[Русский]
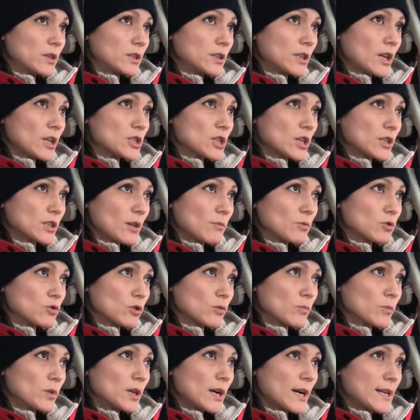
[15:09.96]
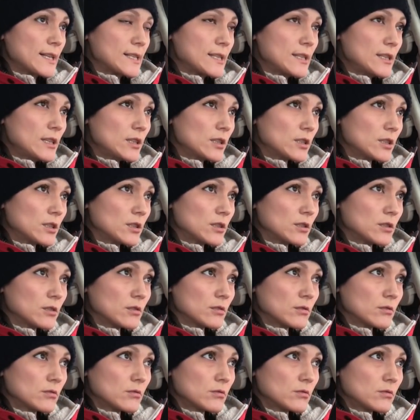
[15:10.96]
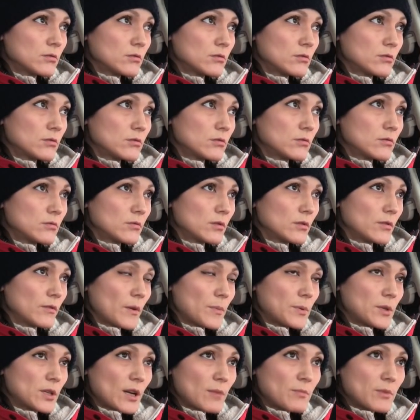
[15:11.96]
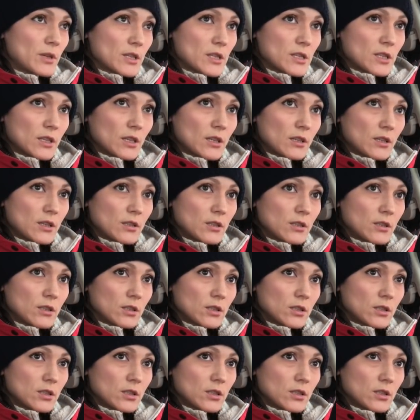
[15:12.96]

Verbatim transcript: этажах там что-то магазины, вообще коммерция нет, какая-то? Нет